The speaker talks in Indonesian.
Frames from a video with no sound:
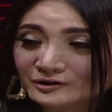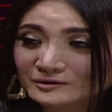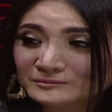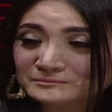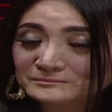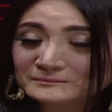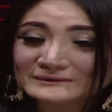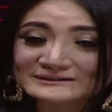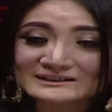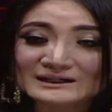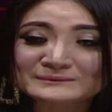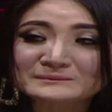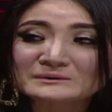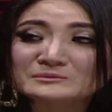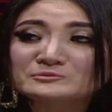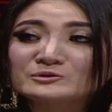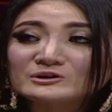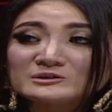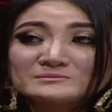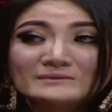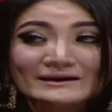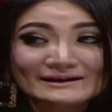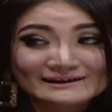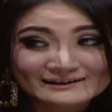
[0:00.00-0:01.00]
banyak
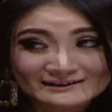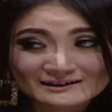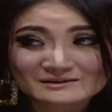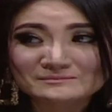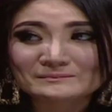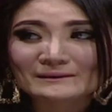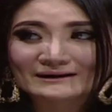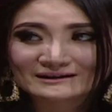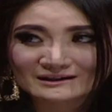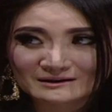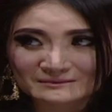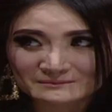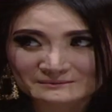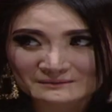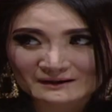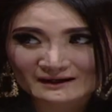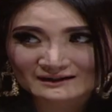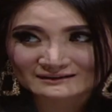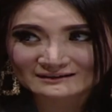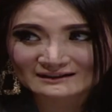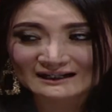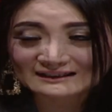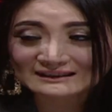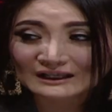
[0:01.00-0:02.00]
berbuat baik ke depannya
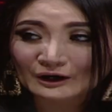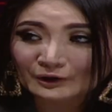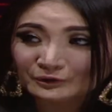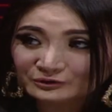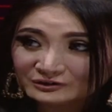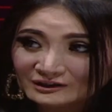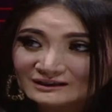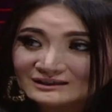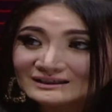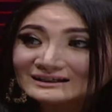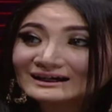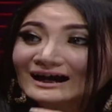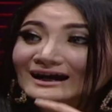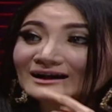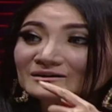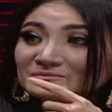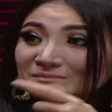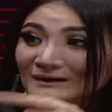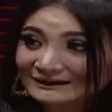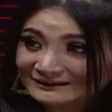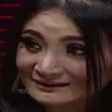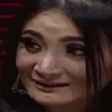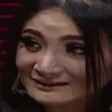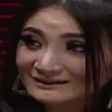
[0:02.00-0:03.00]
Pak. Nah, takutnya nanti
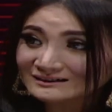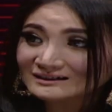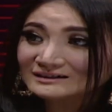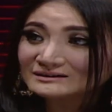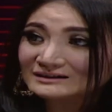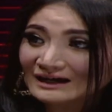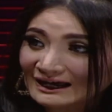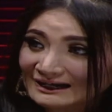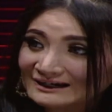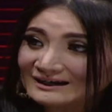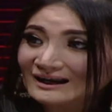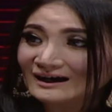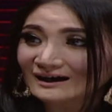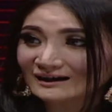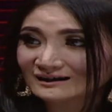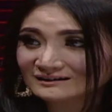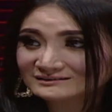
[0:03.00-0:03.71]
karmanya ke anak.